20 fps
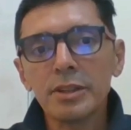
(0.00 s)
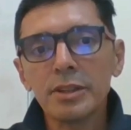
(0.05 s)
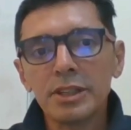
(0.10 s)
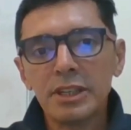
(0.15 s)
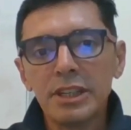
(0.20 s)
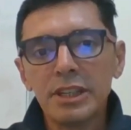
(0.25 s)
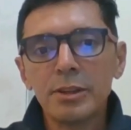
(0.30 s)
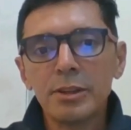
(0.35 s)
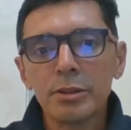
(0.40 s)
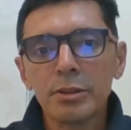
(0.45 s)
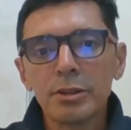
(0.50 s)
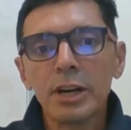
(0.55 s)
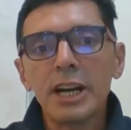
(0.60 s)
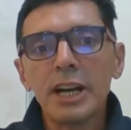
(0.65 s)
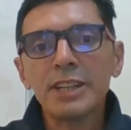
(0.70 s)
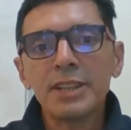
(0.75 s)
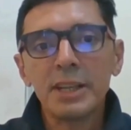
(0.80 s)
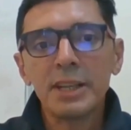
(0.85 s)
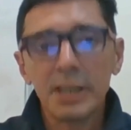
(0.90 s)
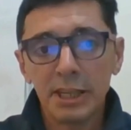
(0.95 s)
y no
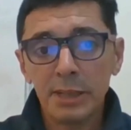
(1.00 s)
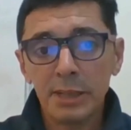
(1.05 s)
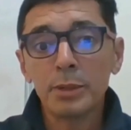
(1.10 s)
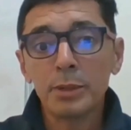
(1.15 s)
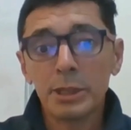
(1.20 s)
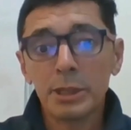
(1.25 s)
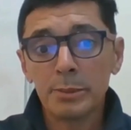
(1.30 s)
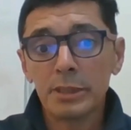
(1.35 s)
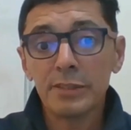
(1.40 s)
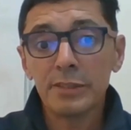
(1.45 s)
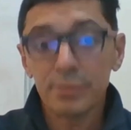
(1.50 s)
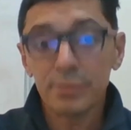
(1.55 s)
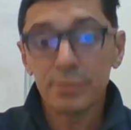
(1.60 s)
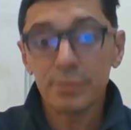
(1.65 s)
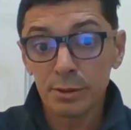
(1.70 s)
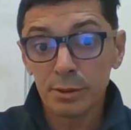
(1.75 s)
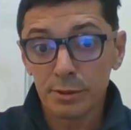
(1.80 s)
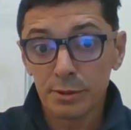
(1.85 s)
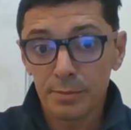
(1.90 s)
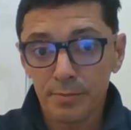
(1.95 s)
atacar el problema de fondo.